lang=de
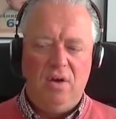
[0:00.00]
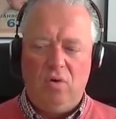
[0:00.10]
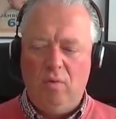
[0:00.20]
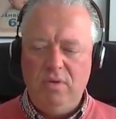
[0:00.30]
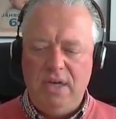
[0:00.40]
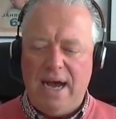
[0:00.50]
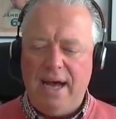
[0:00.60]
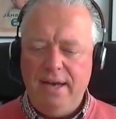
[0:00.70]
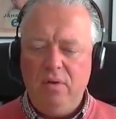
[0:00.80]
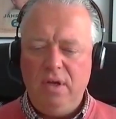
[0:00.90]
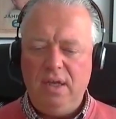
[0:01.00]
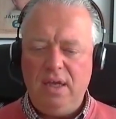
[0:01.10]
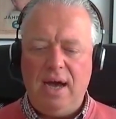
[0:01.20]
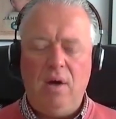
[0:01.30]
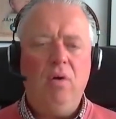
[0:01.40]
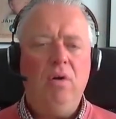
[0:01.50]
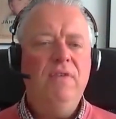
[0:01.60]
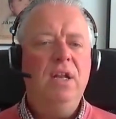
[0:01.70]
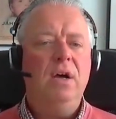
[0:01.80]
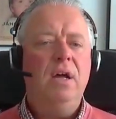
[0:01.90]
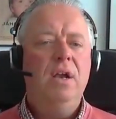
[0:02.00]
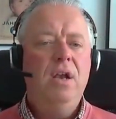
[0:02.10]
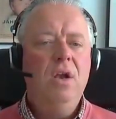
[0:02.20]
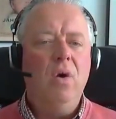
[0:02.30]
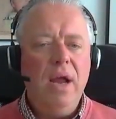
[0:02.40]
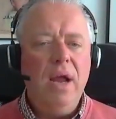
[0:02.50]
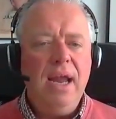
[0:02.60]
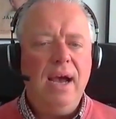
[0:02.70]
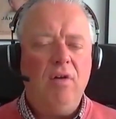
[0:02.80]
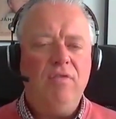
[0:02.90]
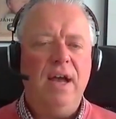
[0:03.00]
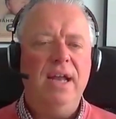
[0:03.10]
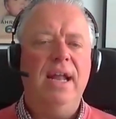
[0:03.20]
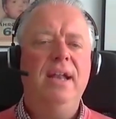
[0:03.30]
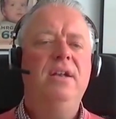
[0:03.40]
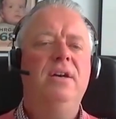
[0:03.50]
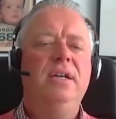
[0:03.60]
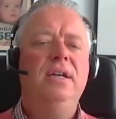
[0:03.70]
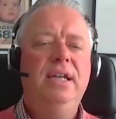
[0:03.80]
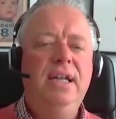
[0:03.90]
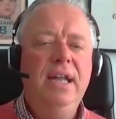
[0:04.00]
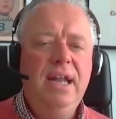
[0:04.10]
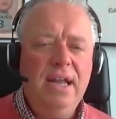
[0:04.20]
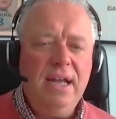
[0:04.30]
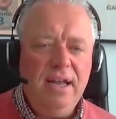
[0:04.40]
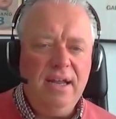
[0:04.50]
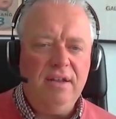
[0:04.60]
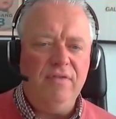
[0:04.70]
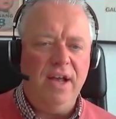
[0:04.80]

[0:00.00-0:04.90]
um dadurch auch wieder neu aufeinander gierig